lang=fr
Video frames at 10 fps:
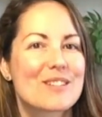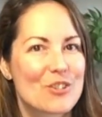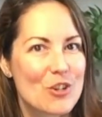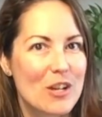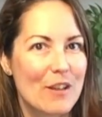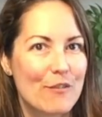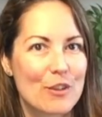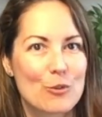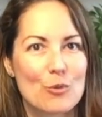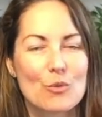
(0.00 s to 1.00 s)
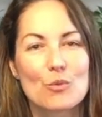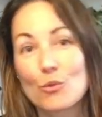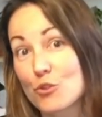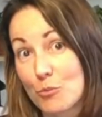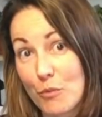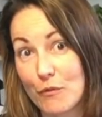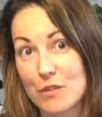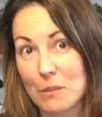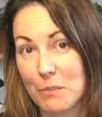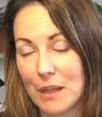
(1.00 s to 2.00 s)
Je l'ai vécu, donc je peux
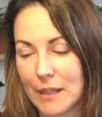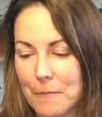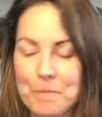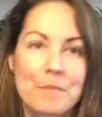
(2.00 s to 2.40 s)
vous en parler.